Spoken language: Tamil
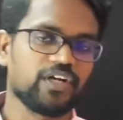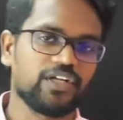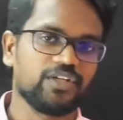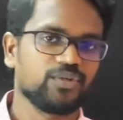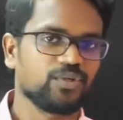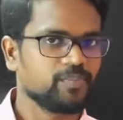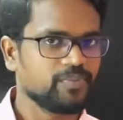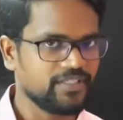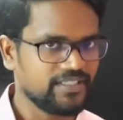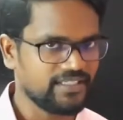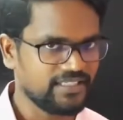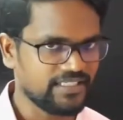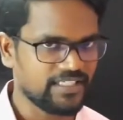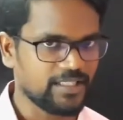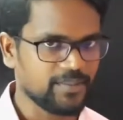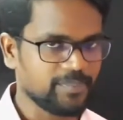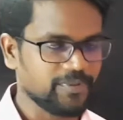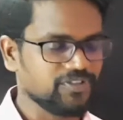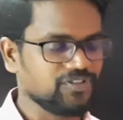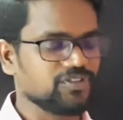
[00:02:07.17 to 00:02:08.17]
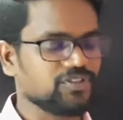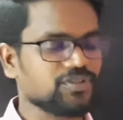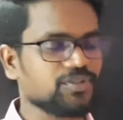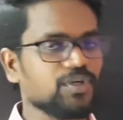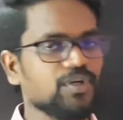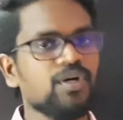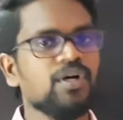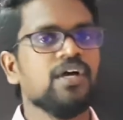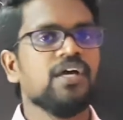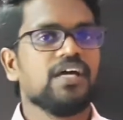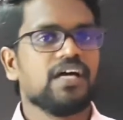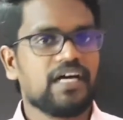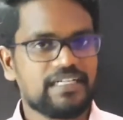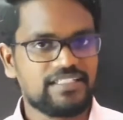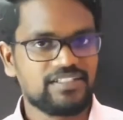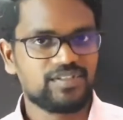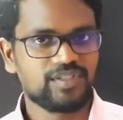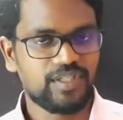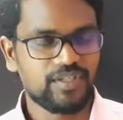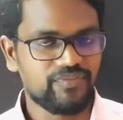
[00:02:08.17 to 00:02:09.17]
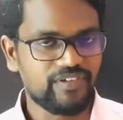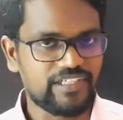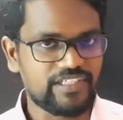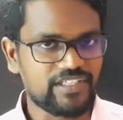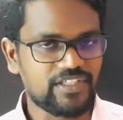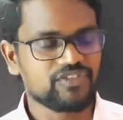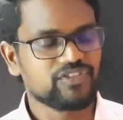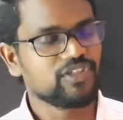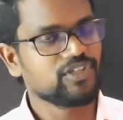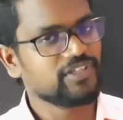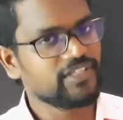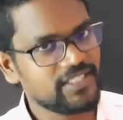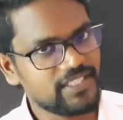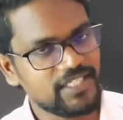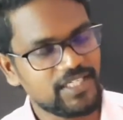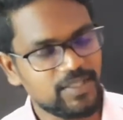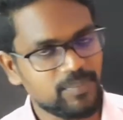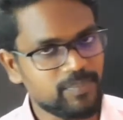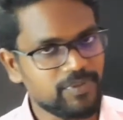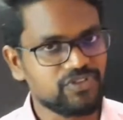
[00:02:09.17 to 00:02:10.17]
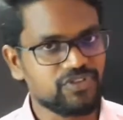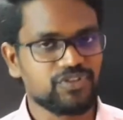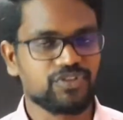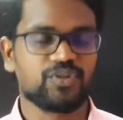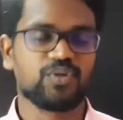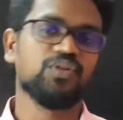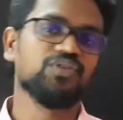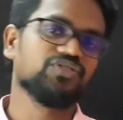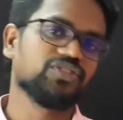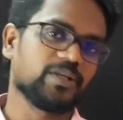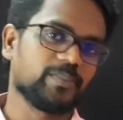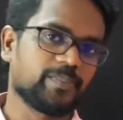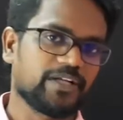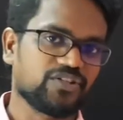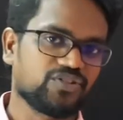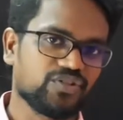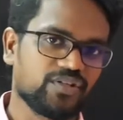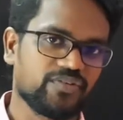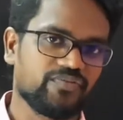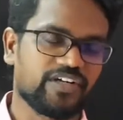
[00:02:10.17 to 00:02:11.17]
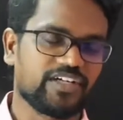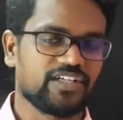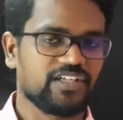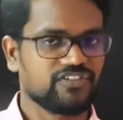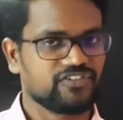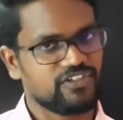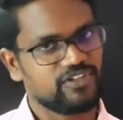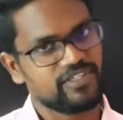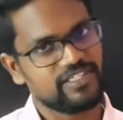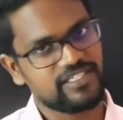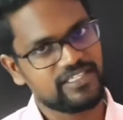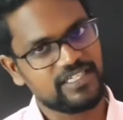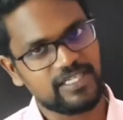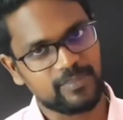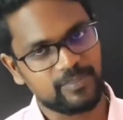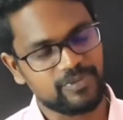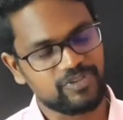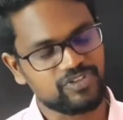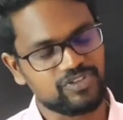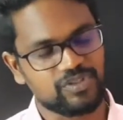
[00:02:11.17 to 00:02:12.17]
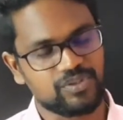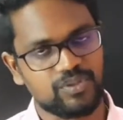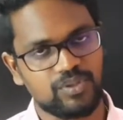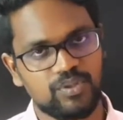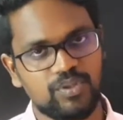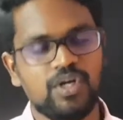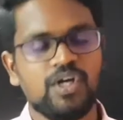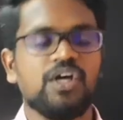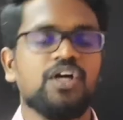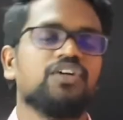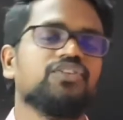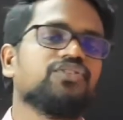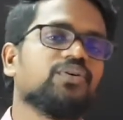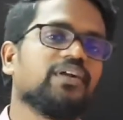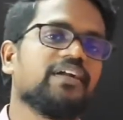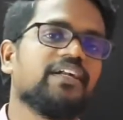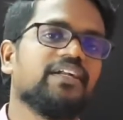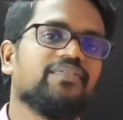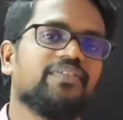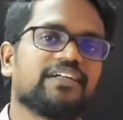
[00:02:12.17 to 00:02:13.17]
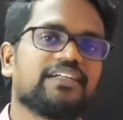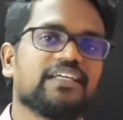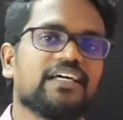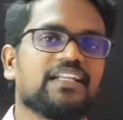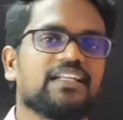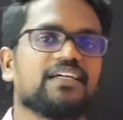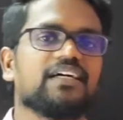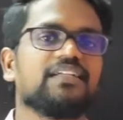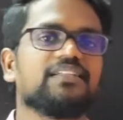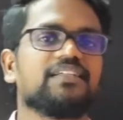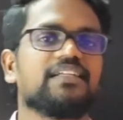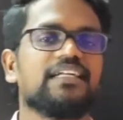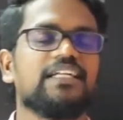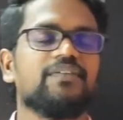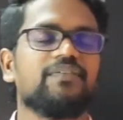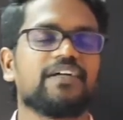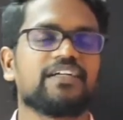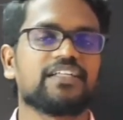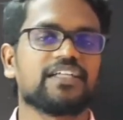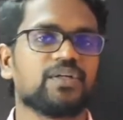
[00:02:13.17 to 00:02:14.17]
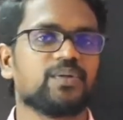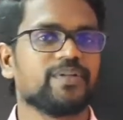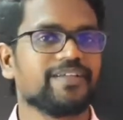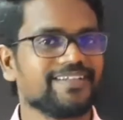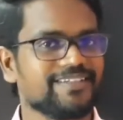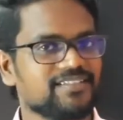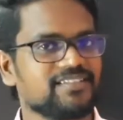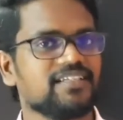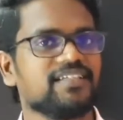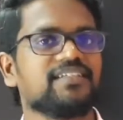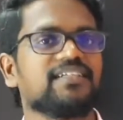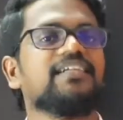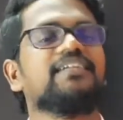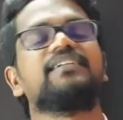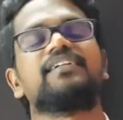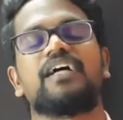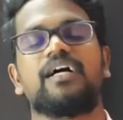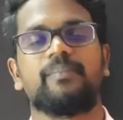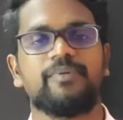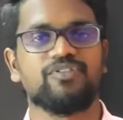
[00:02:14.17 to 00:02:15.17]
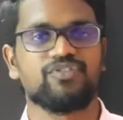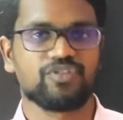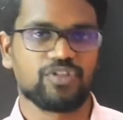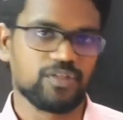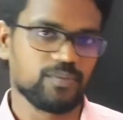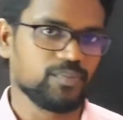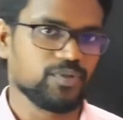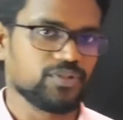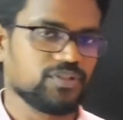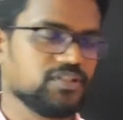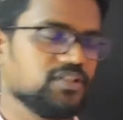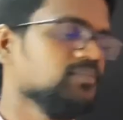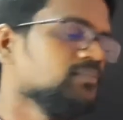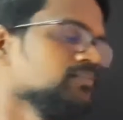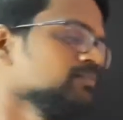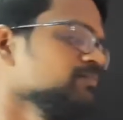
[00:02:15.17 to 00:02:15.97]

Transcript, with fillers: ஒன்லேயும் ரொம்ப டீட்டெயில்டாக பேசியிருக்கோம் அடிஷன் ஆஃப் வெக்டார்ஸ்லையும் டீட்டெயிலாக பேசியிருக்கோம் சப்ராக்ஷன் ஆஃப் வெக்டார்ஸ்லையும் டீட்டெயிலாக பேசியிருக்கோம் ஸோ ரெண்டு வெக்டார் இருக்குது அந்த ரெண்டு வெக்டாருடைய ரிசல்டன்ட் அப்படின்னு சொல்லும்போது